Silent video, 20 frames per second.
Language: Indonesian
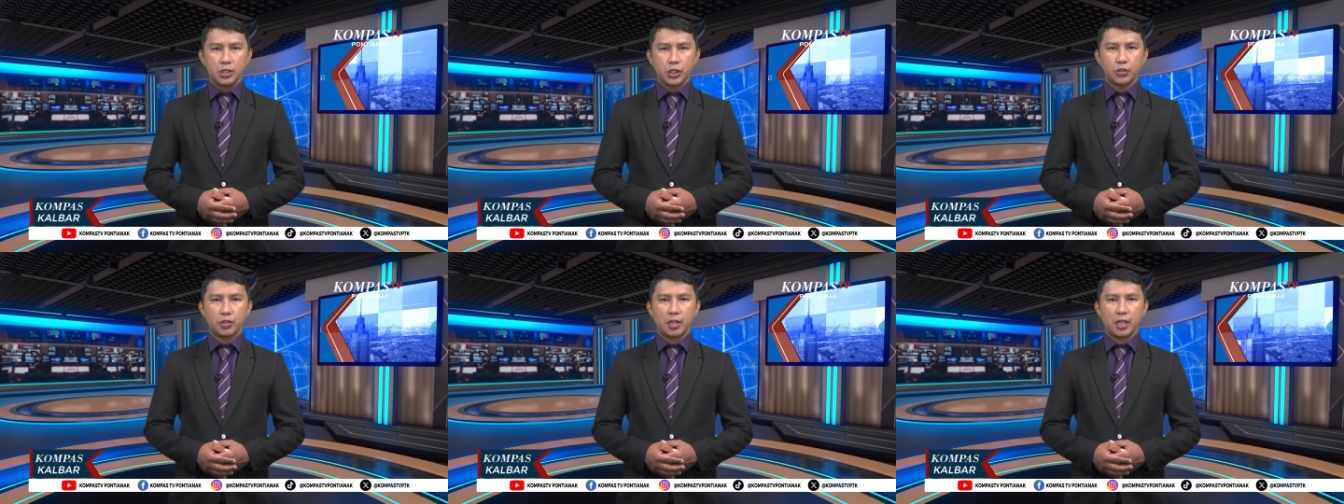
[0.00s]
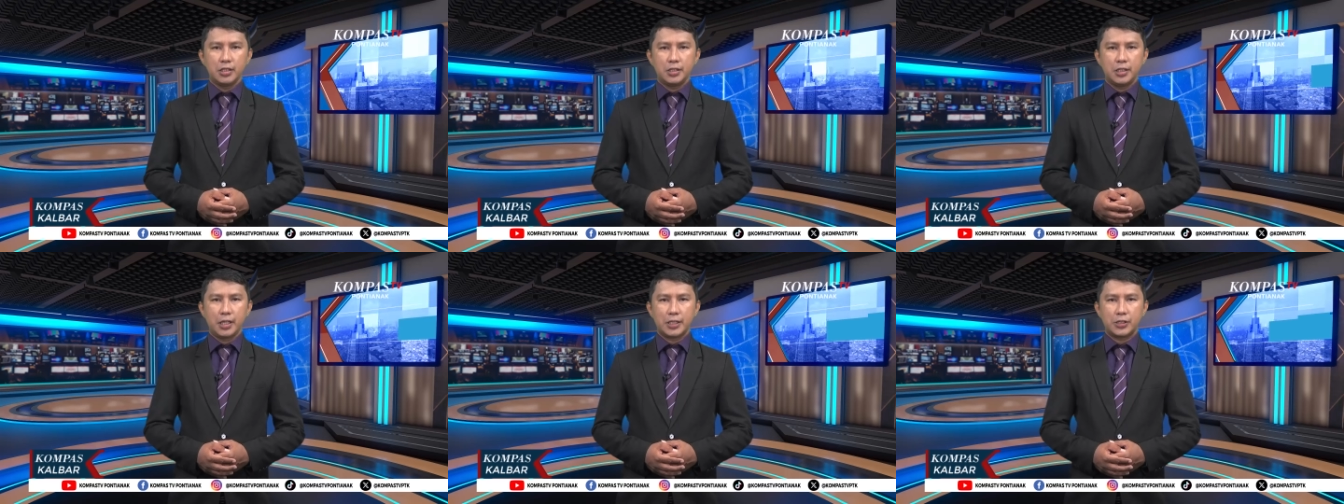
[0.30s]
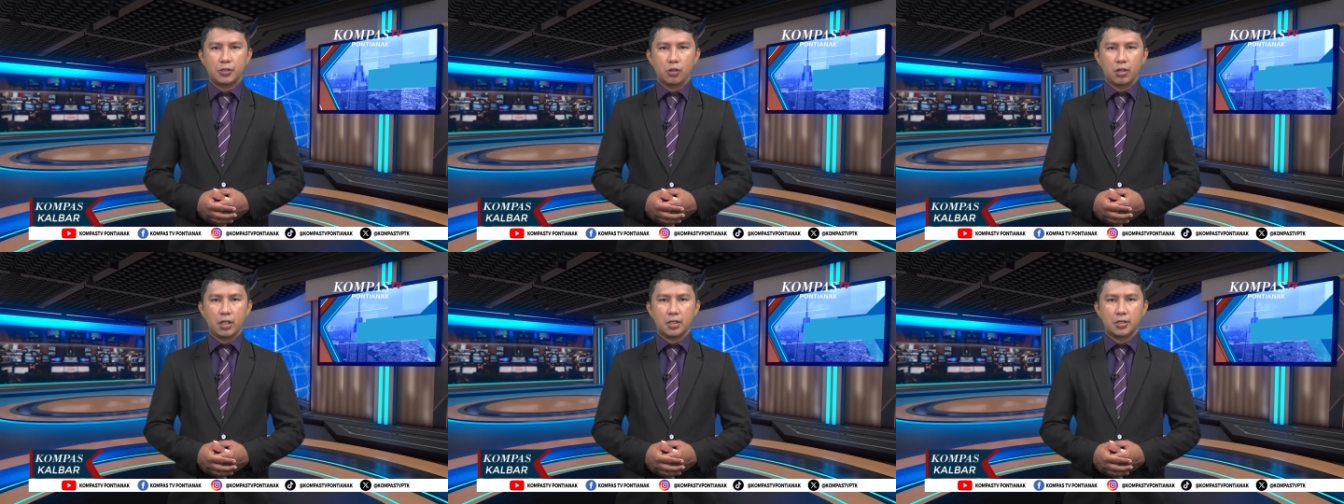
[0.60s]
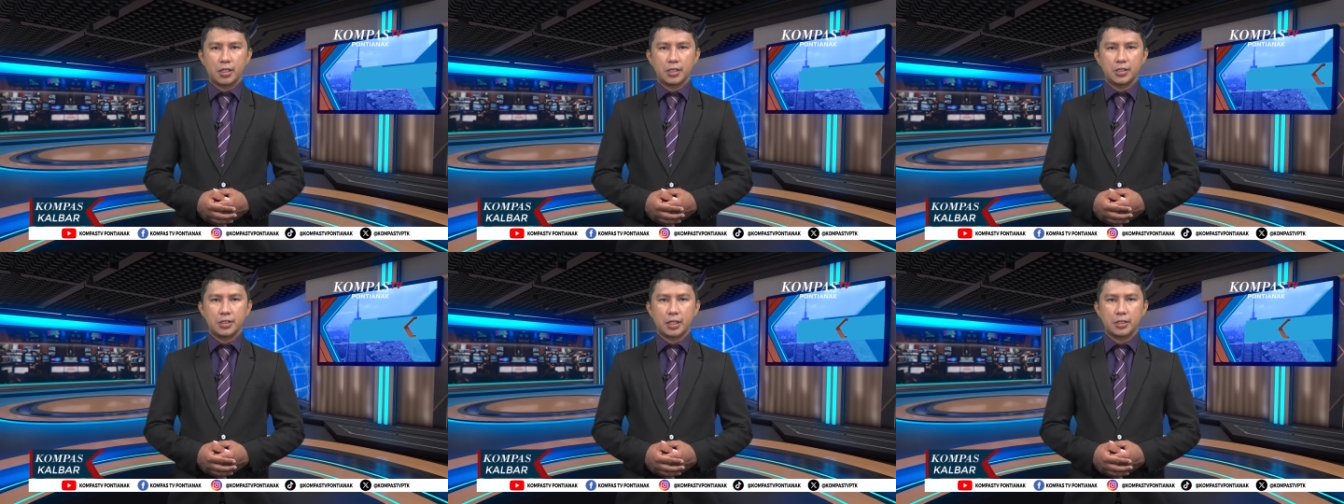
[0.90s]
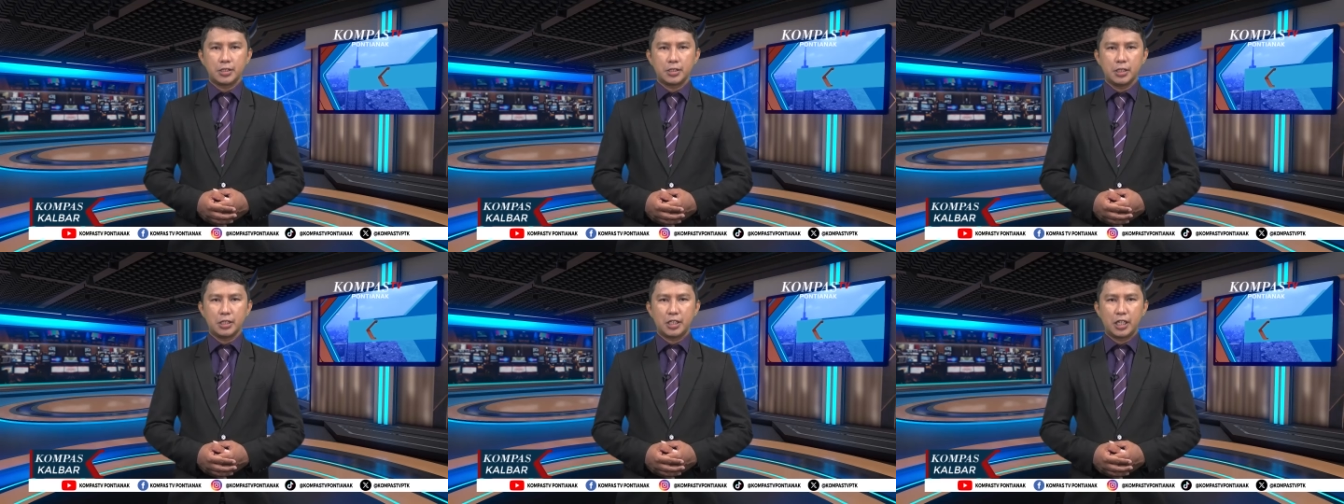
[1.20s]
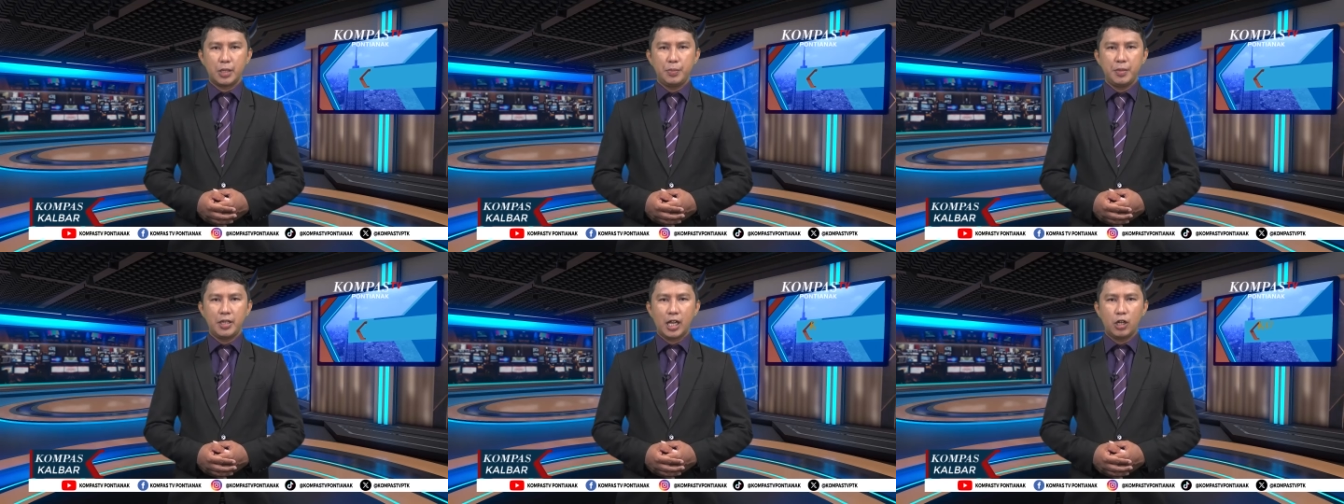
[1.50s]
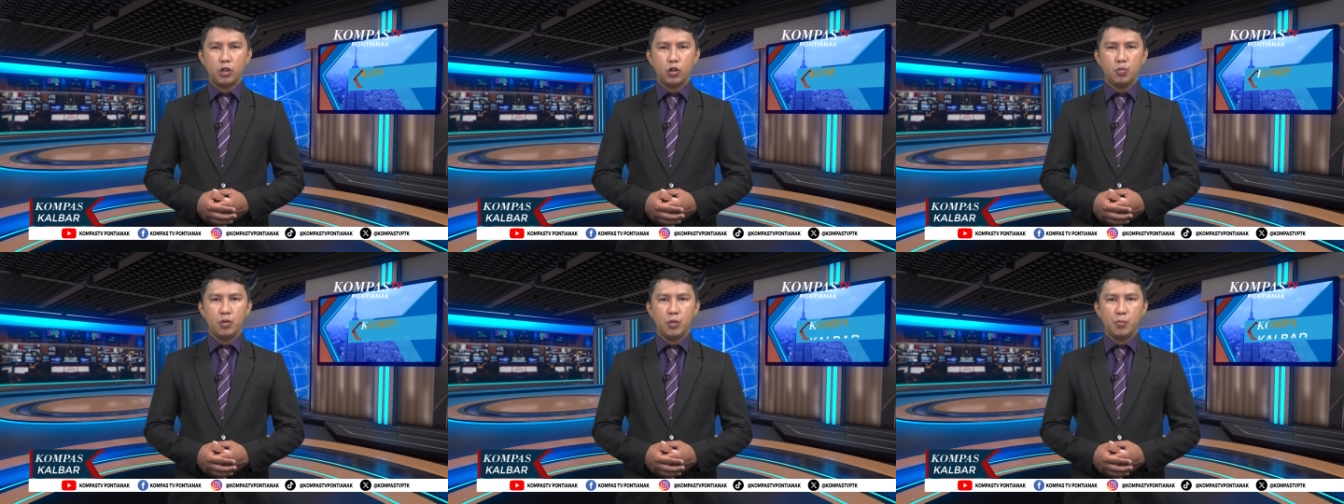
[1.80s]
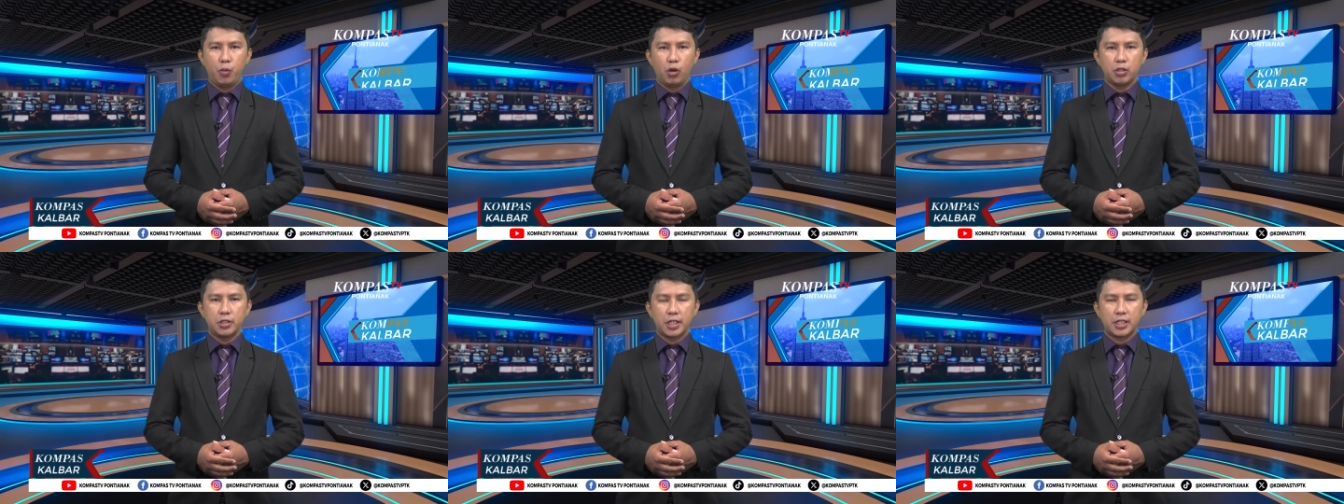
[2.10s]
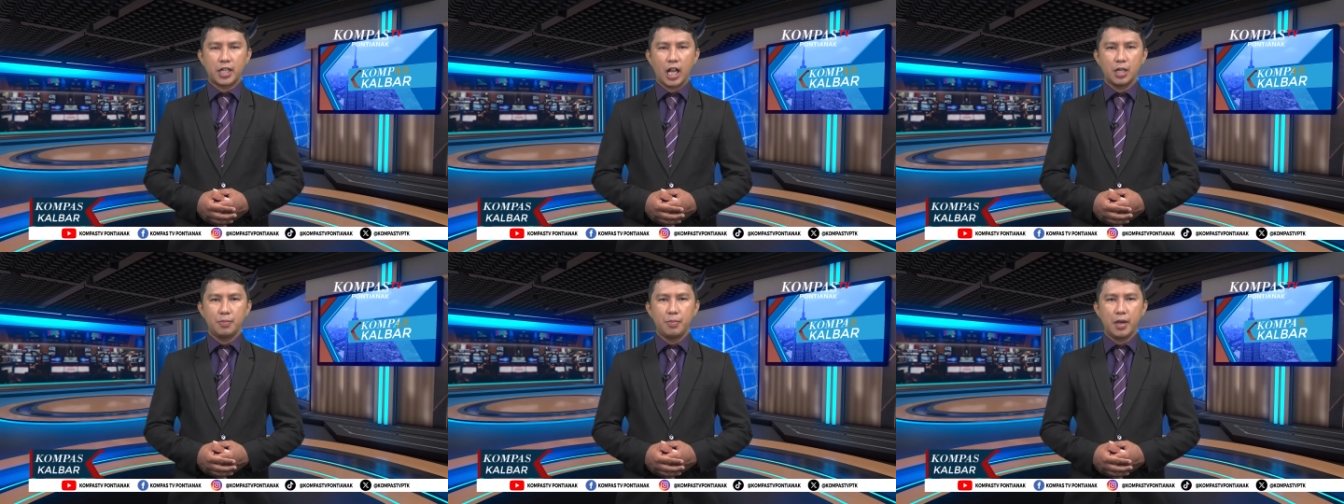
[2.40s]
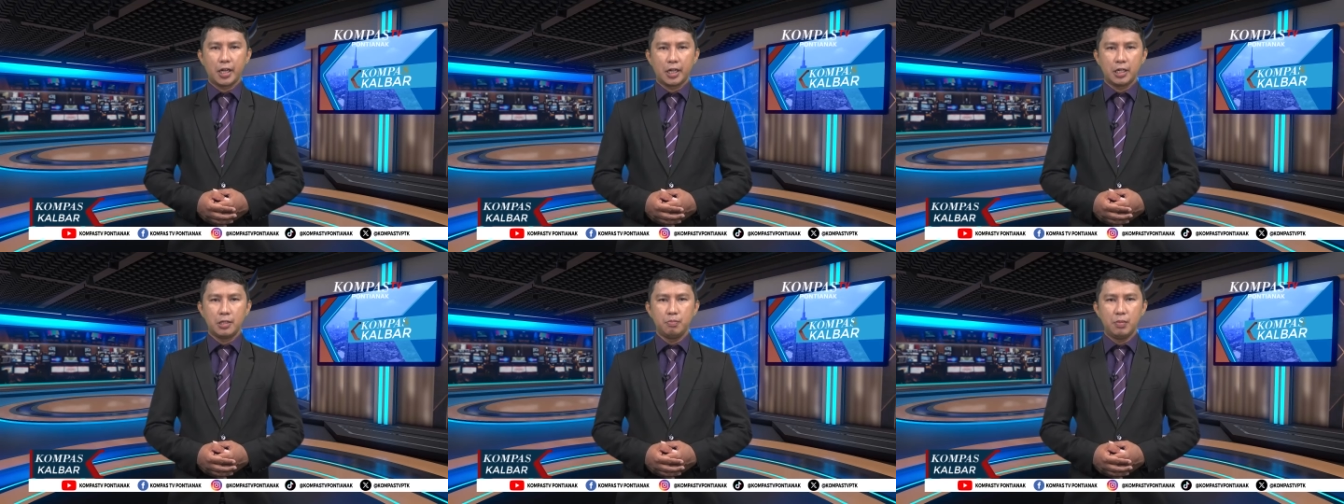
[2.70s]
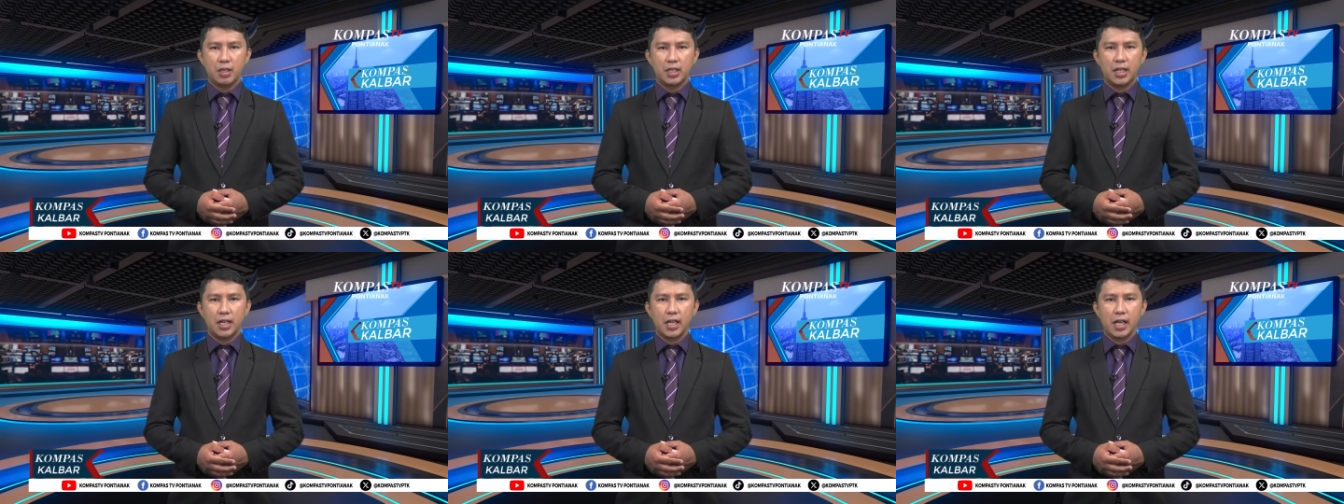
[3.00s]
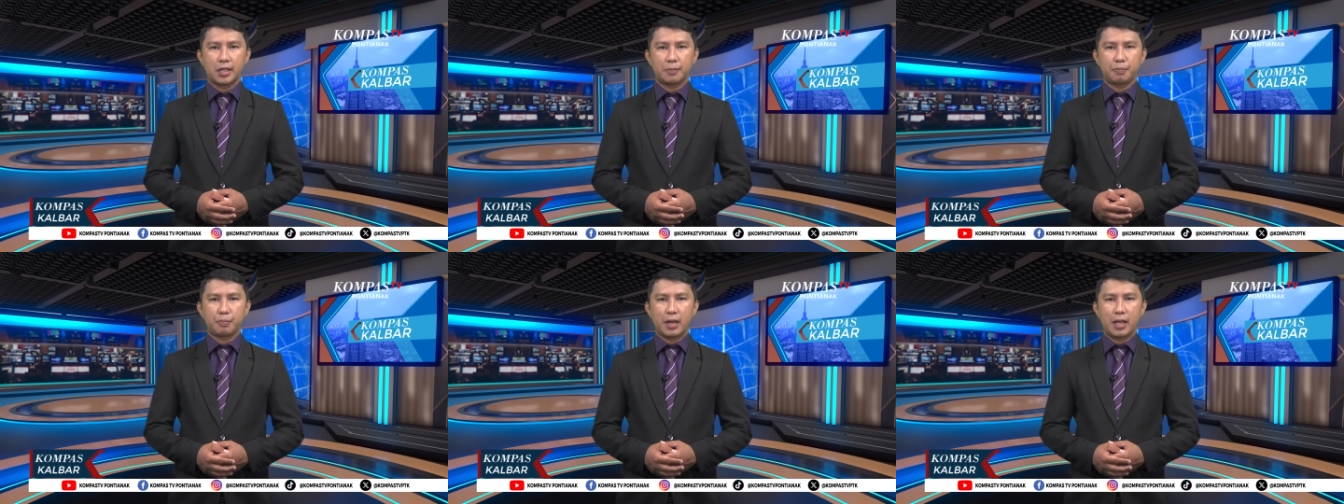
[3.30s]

Saudara Direktorat Reserse Kriminal Umum Polda Kalbar menggelar